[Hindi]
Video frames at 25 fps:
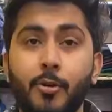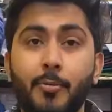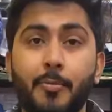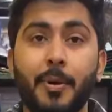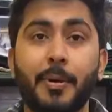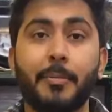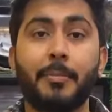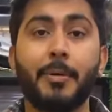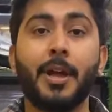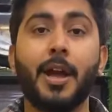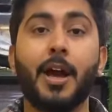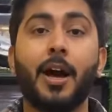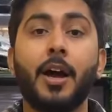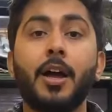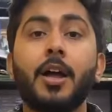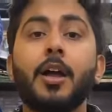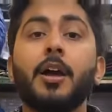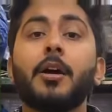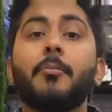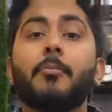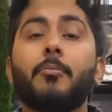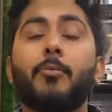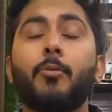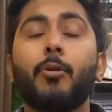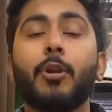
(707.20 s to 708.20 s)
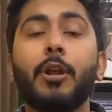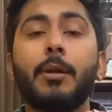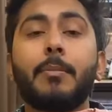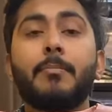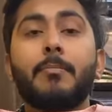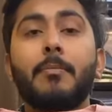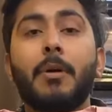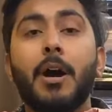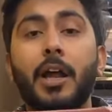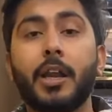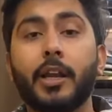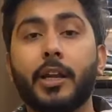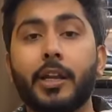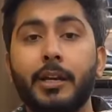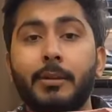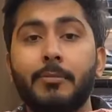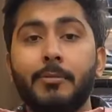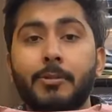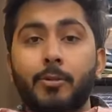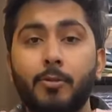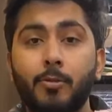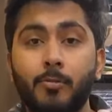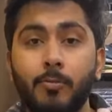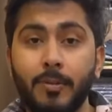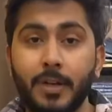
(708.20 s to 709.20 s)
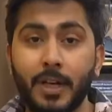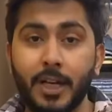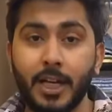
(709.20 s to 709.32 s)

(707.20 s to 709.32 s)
ऊपर भैया पूरी मार्केट में घूम